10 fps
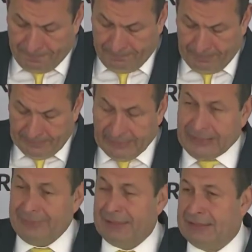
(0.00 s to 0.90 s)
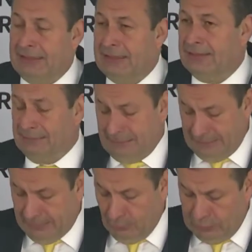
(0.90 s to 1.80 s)
de libertad, de
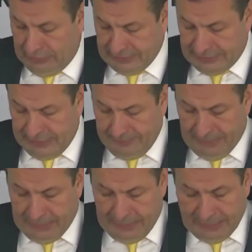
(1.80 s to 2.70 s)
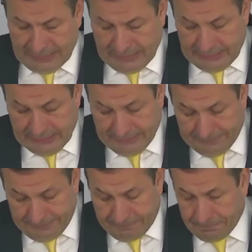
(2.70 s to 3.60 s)
democracia, así que
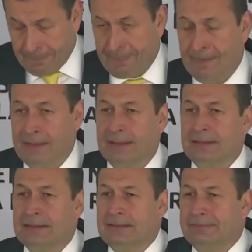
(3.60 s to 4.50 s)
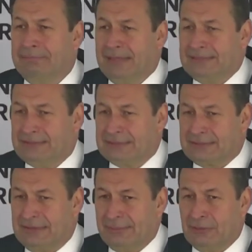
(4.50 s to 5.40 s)
eh, países que
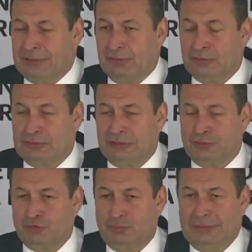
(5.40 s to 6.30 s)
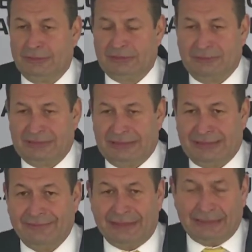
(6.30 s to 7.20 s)
están violando los derechos humanos de manera
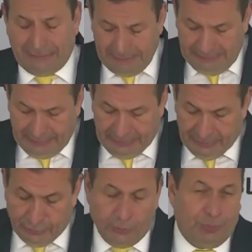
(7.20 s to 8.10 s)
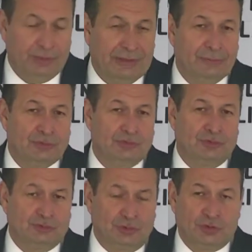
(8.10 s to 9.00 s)
evidente, no podemos
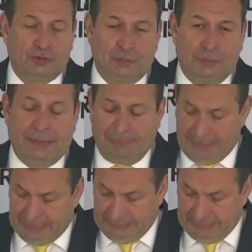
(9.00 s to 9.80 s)
nosotros formar parte